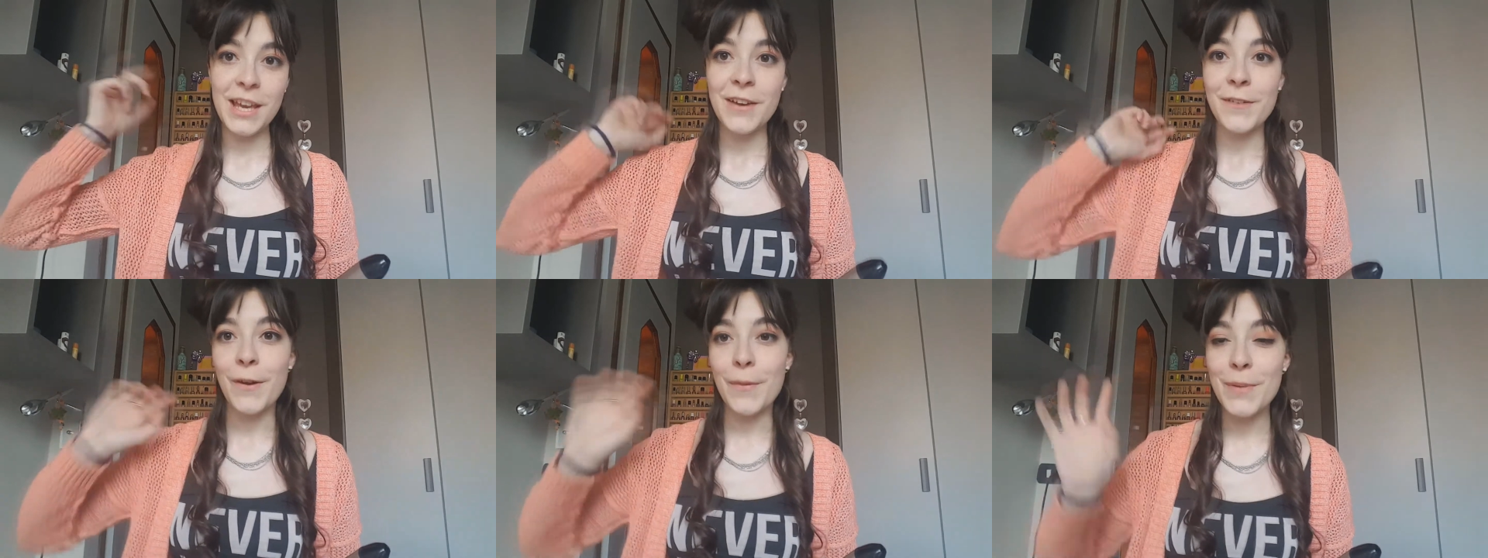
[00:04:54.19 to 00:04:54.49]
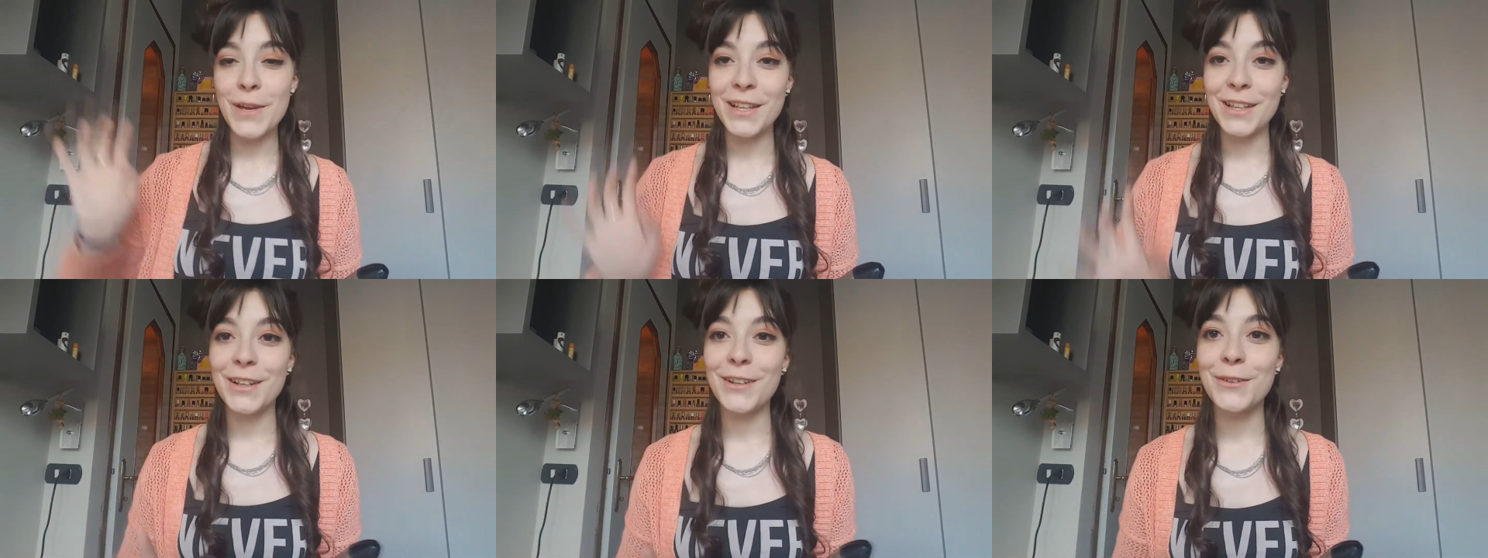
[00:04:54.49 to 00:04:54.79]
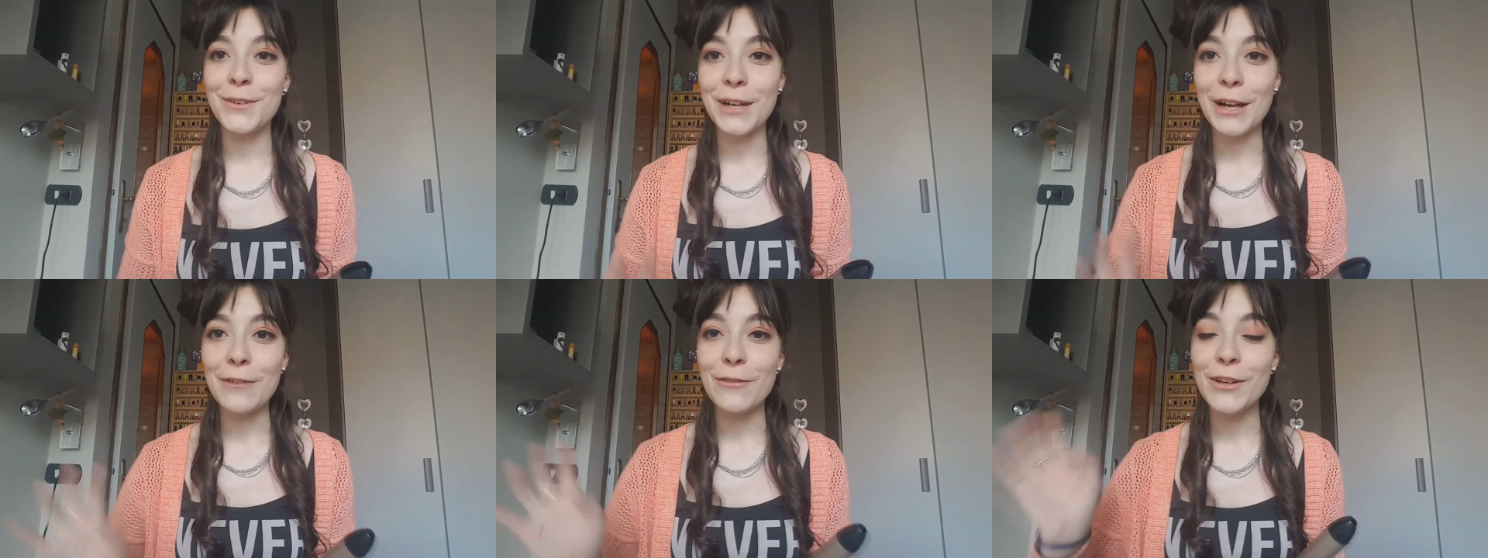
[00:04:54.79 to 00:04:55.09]
Va bene,
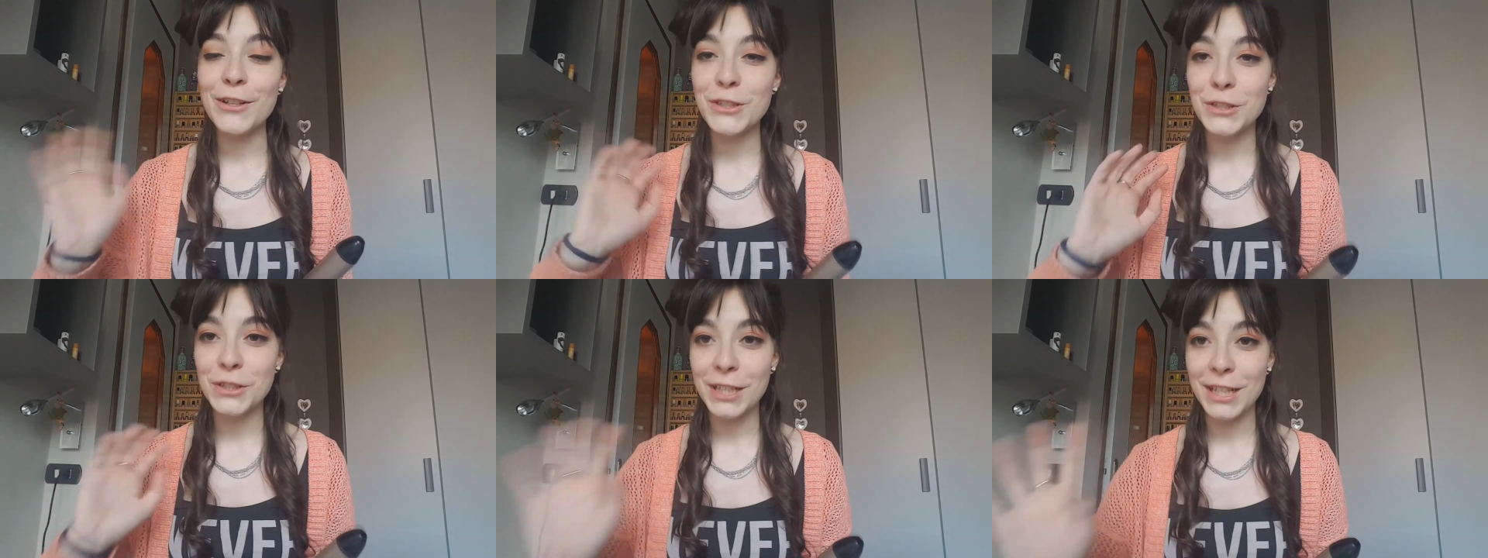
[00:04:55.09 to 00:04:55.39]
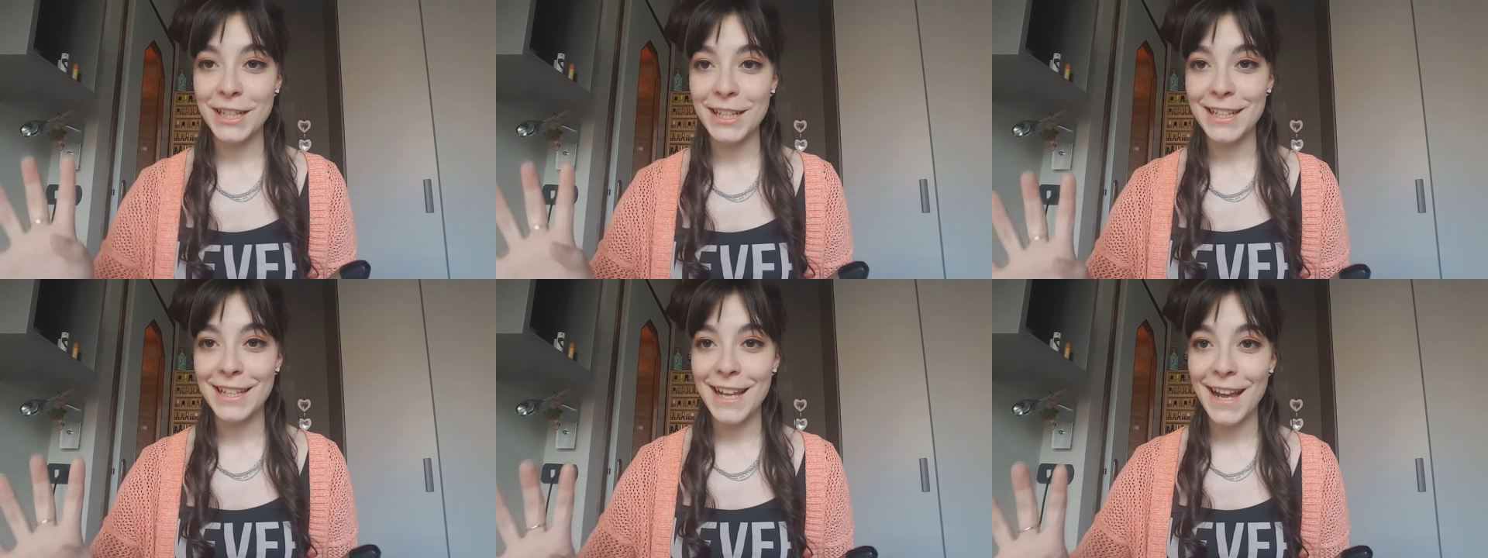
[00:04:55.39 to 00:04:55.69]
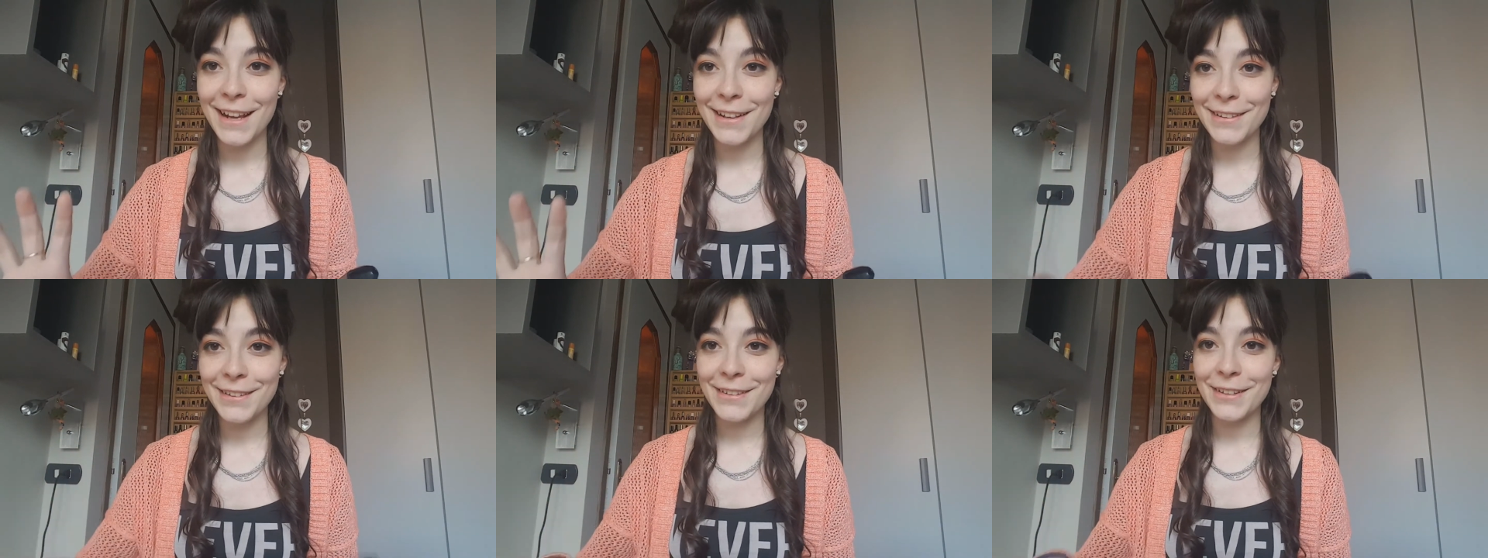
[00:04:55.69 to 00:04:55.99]
allora faccio anche gli
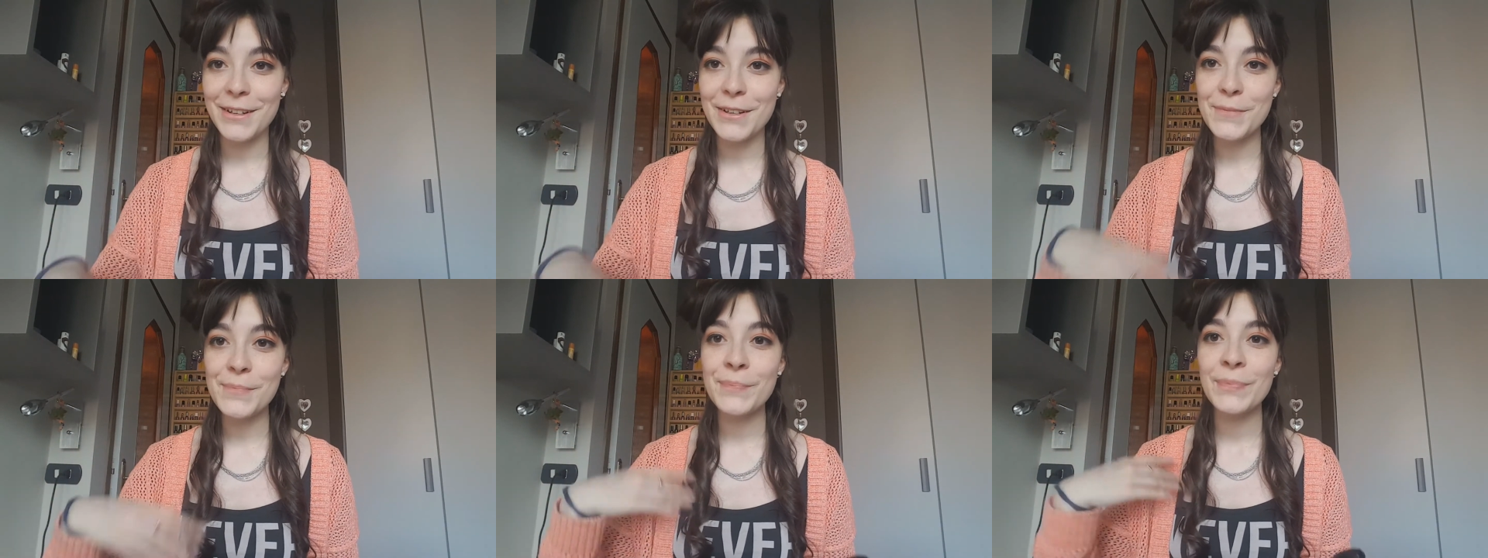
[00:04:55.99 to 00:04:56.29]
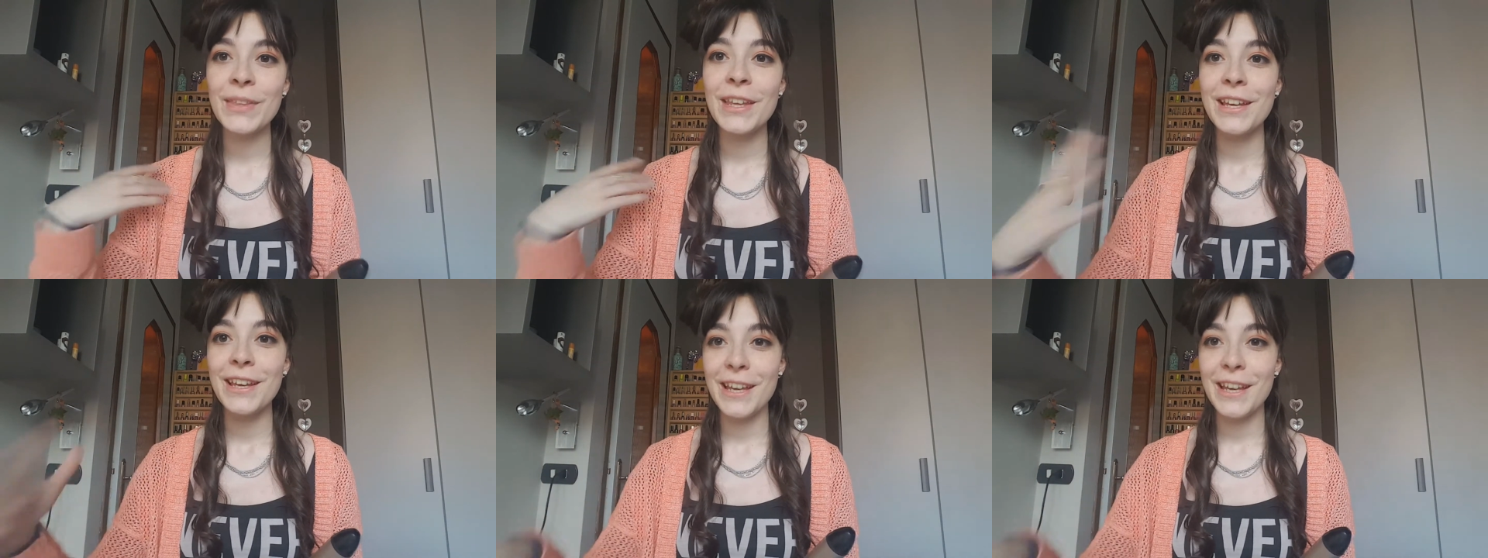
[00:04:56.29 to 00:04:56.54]
altri